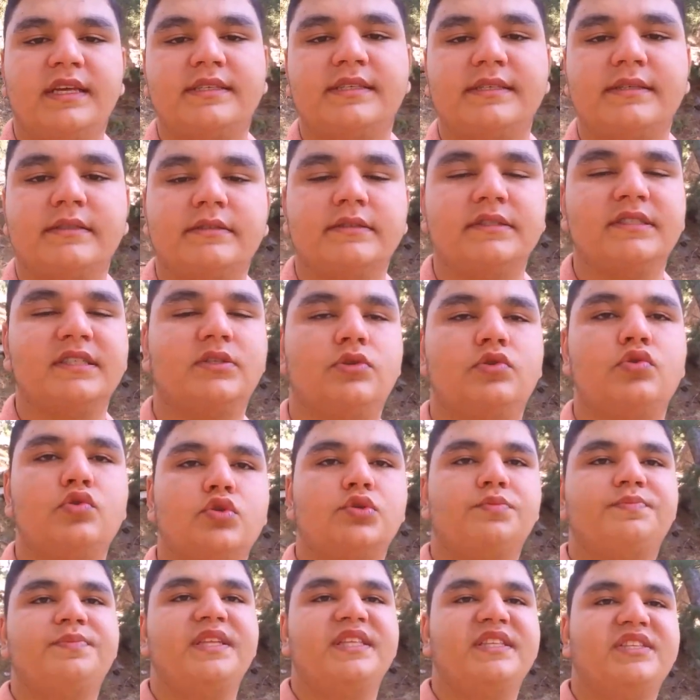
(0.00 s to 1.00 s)
yazın
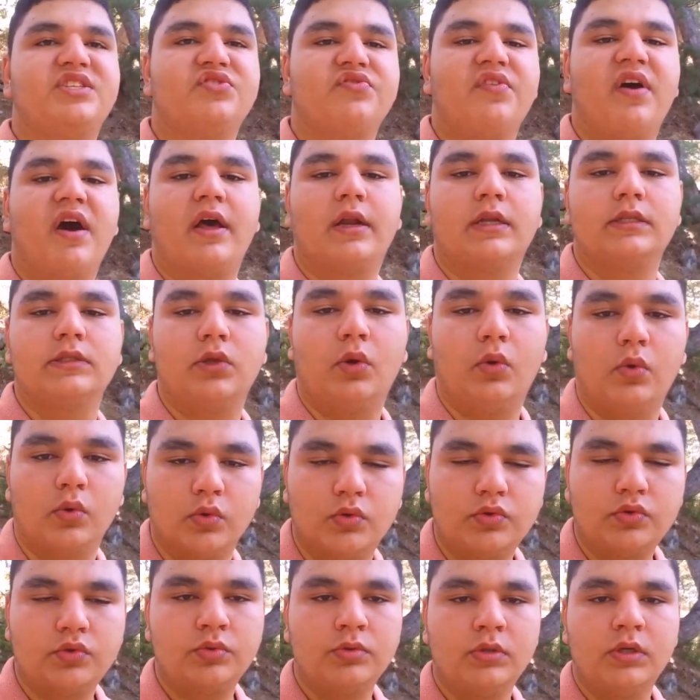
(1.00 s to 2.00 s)
200 bin civarında
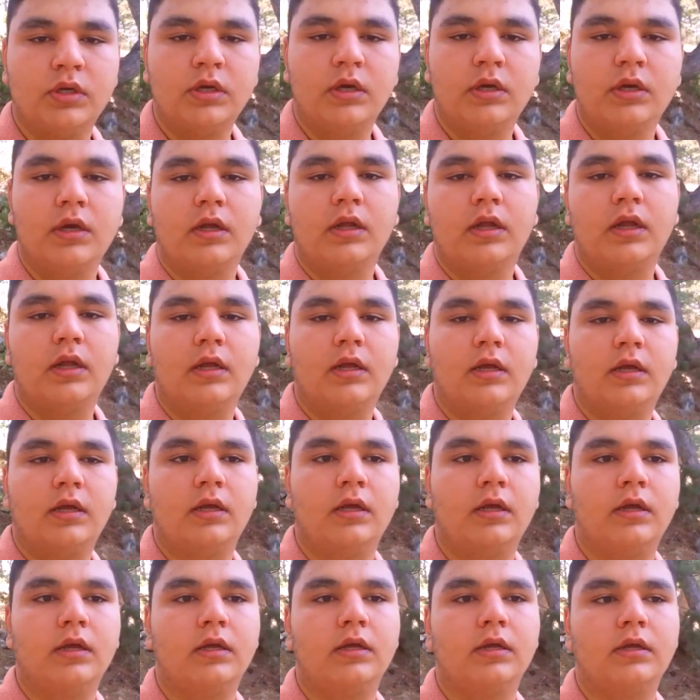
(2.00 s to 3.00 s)
olur. E,
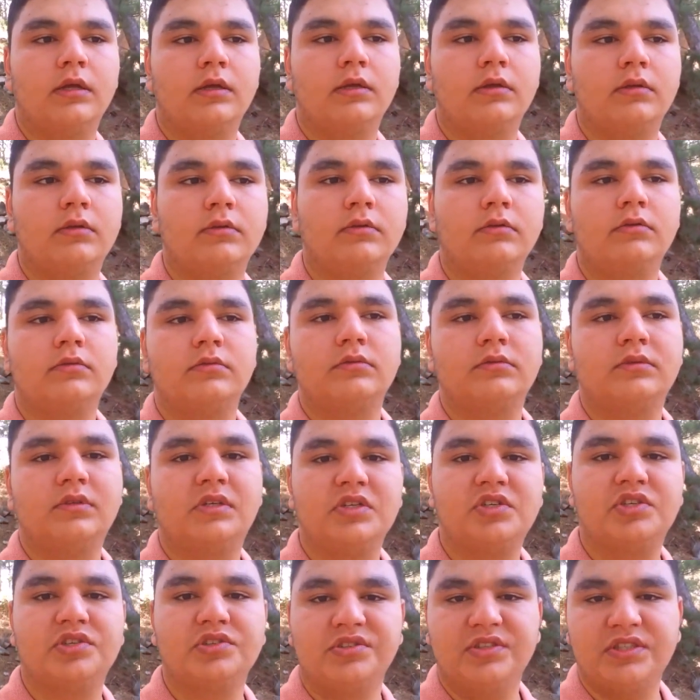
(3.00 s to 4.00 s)

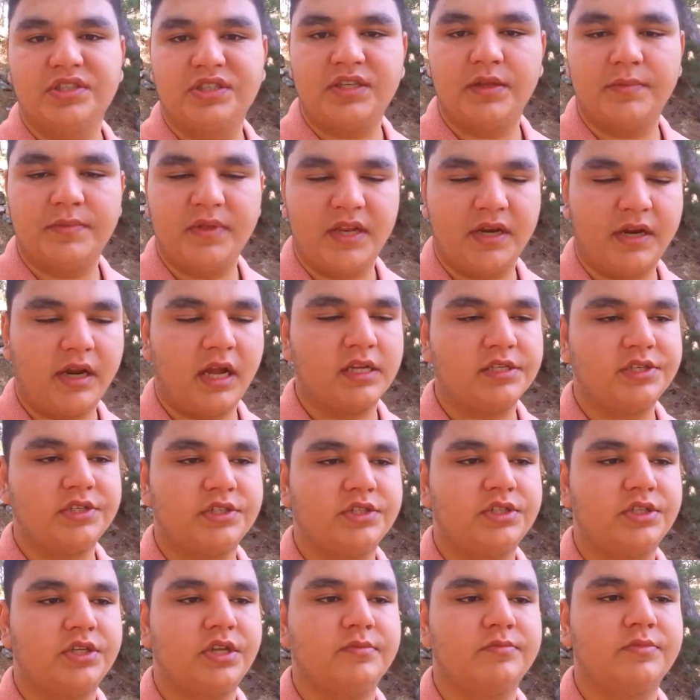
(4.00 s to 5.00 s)
kışın işte birkaç
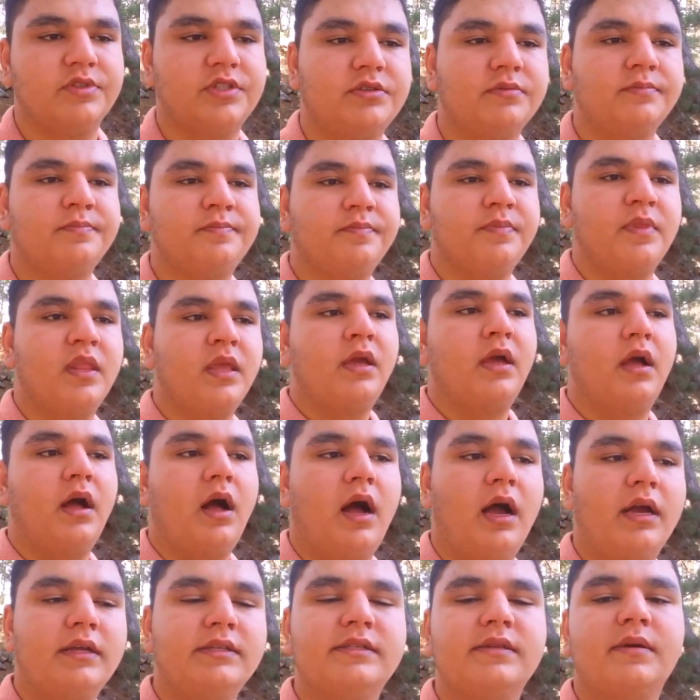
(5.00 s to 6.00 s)
kişi demiştim.
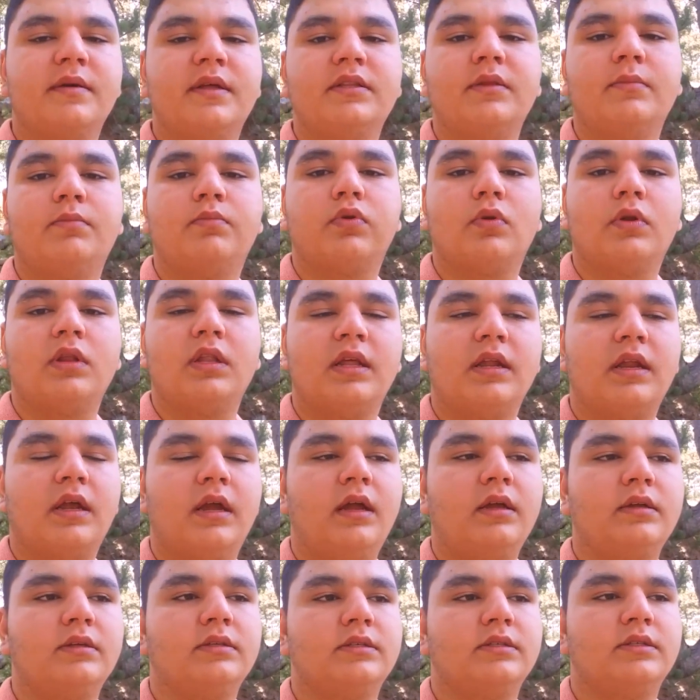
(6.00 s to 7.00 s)
Aynı zamanda
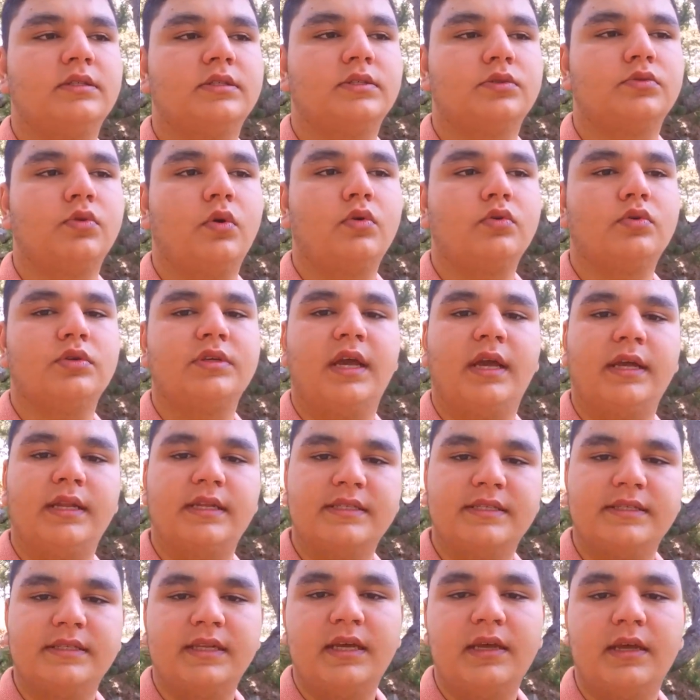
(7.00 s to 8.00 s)
buralara e, Zorkun
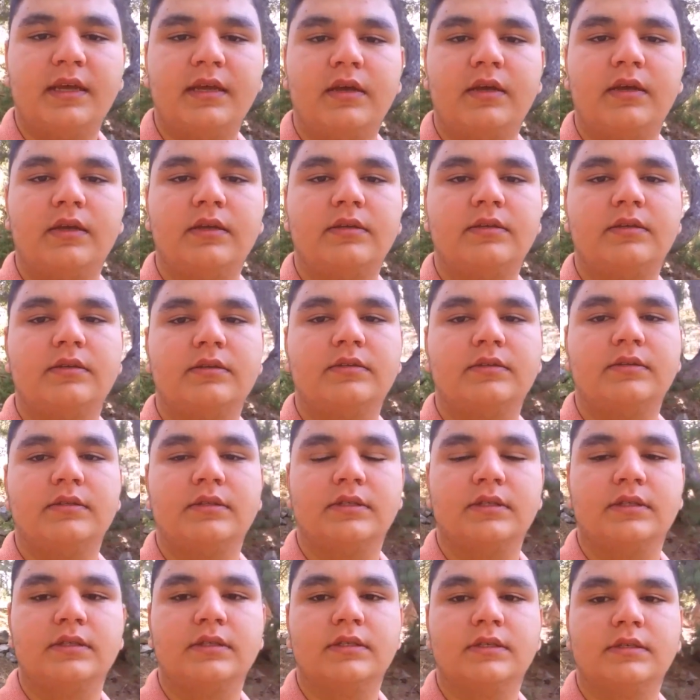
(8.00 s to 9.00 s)
Yaylası'na
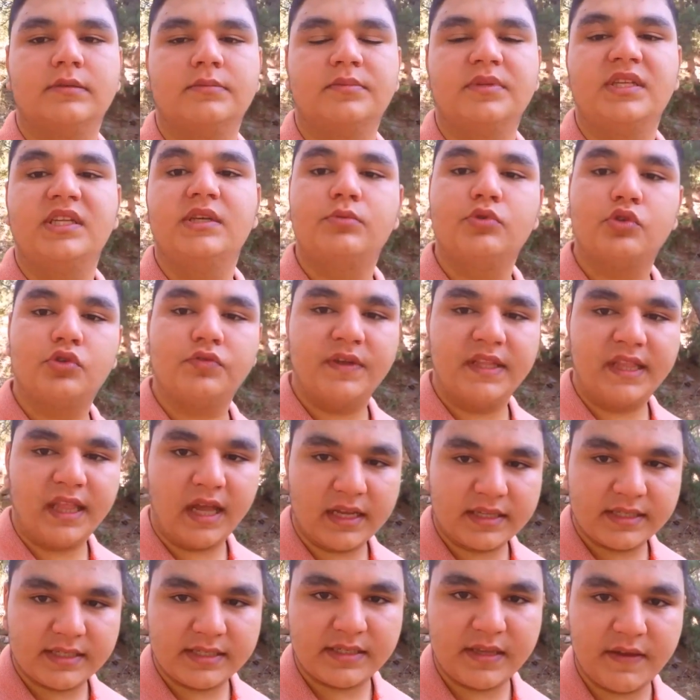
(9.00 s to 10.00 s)
e, minibüs ve
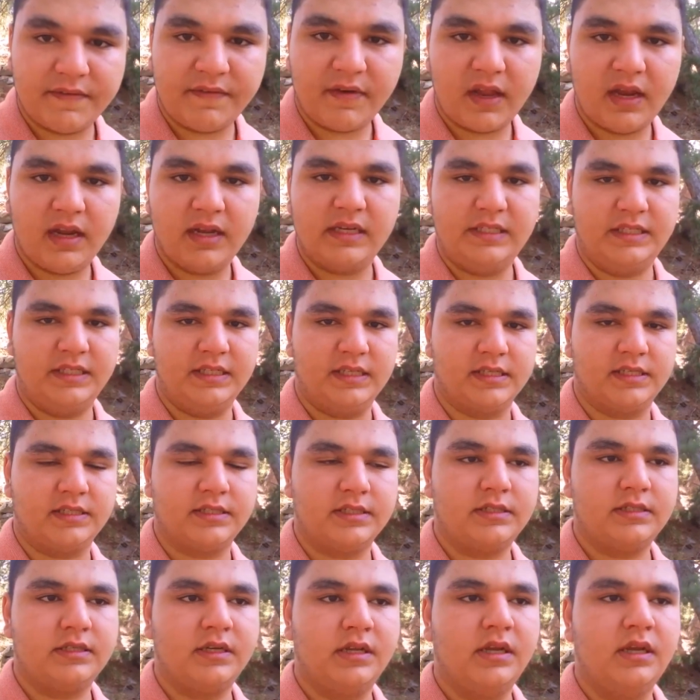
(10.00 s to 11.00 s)
taksi seferleri
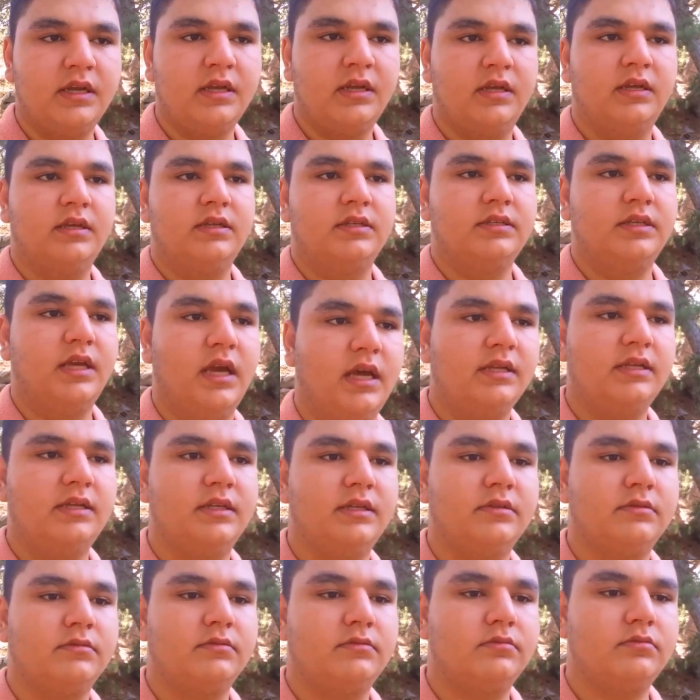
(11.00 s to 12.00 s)
çalışır.
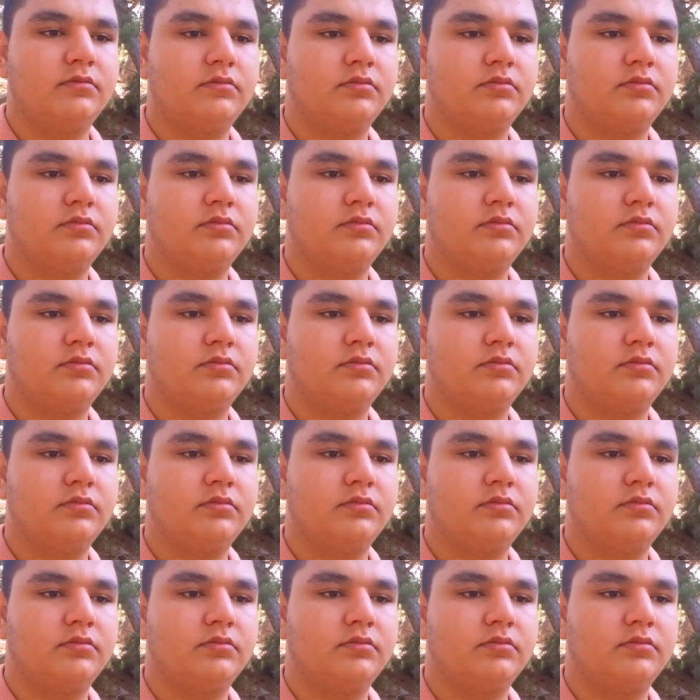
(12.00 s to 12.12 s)
Yani